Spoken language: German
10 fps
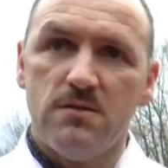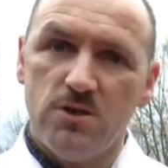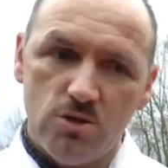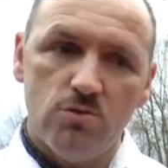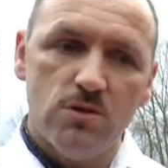
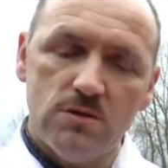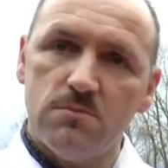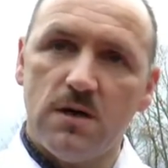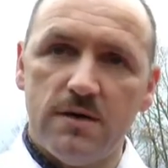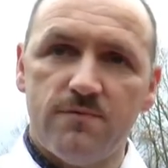nicht nur im
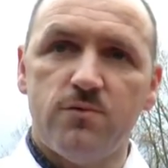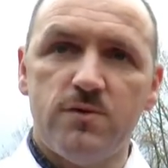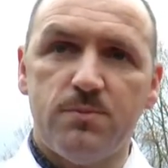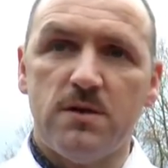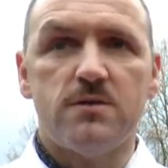reinen
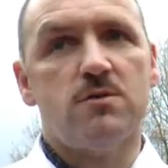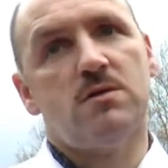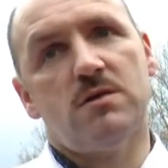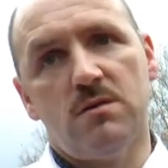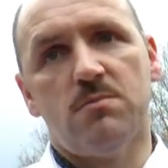Fußball,
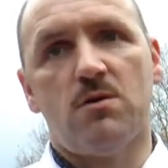sondern eben